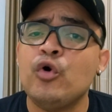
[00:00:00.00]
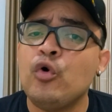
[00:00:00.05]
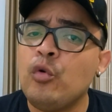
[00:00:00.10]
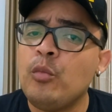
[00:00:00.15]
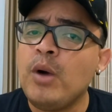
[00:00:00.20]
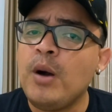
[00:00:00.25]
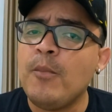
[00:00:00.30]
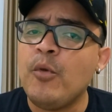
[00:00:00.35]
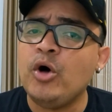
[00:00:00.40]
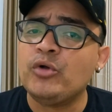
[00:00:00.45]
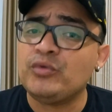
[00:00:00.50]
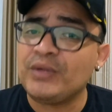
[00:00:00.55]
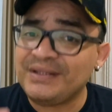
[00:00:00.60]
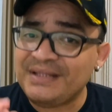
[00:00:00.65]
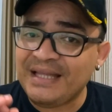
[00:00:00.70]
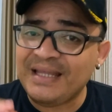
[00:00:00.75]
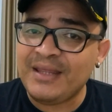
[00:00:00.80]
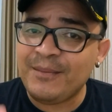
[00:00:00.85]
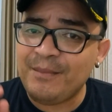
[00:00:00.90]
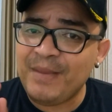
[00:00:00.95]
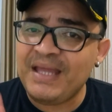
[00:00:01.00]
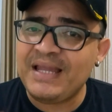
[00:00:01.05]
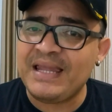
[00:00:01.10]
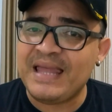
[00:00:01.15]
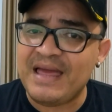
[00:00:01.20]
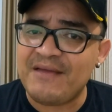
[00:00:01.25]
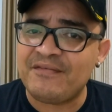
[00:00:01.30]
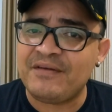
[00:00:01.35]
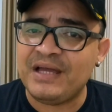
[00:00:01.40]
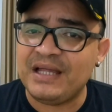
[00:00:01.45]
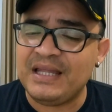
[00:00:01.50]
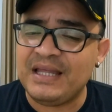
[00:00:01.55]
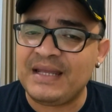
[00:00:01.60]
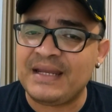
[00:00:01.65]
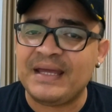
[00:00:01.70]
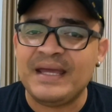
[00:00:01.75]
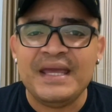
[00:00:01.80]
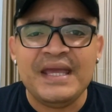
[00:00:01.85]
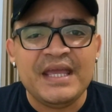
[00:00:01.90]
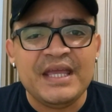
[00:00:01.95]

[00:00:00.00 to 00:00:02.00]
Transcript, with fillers: uma moto até que bem leve, galera.